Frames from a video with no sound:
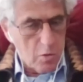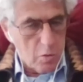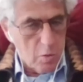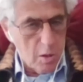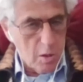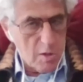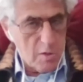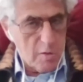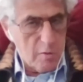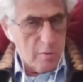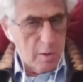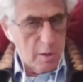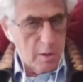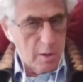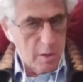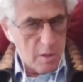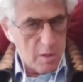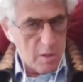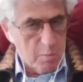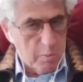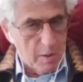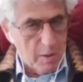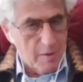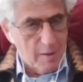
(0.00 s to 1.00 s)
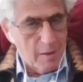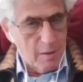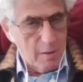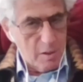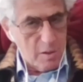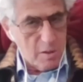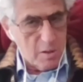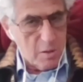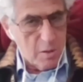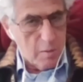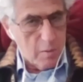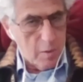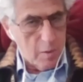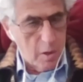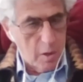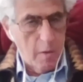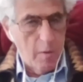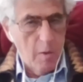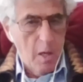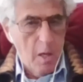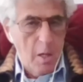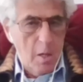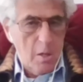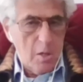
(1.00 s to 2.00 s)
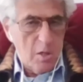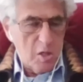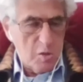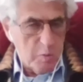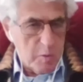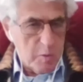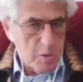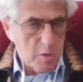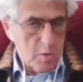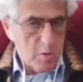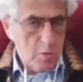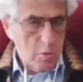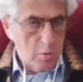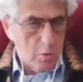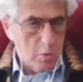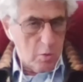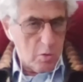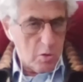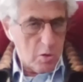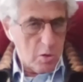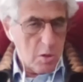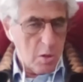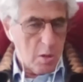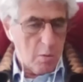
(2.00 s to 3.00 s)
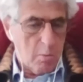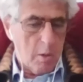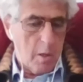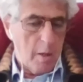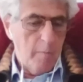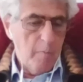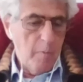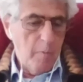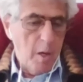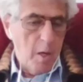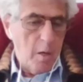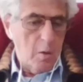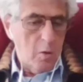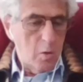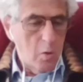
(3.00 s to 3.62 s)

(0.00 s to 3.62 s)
Государство распадалось. Да? Сейчас происходит то же самое.